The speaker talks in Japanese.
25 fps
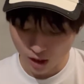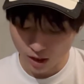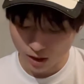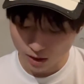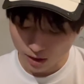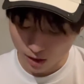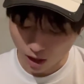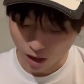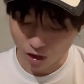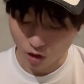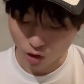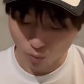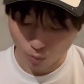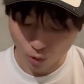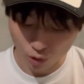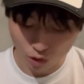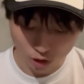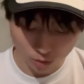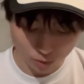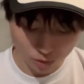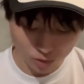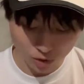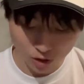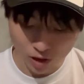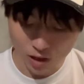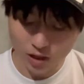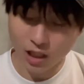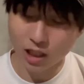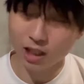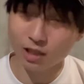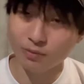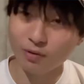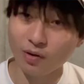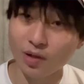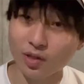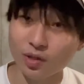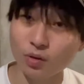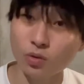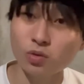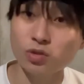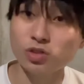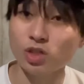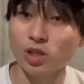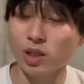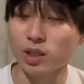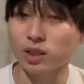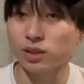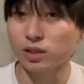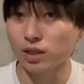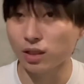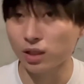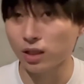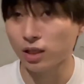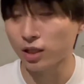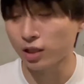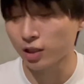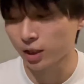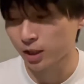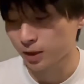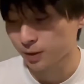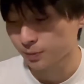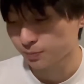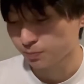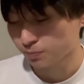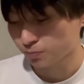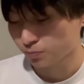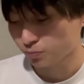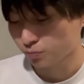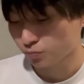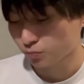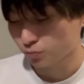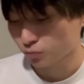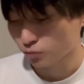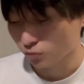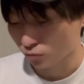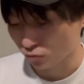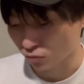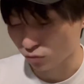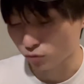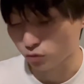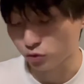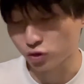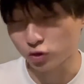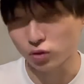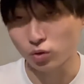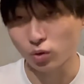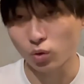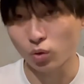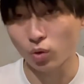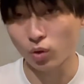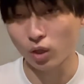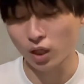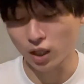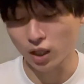だけど、もともと左回り校舎なんで、うん、今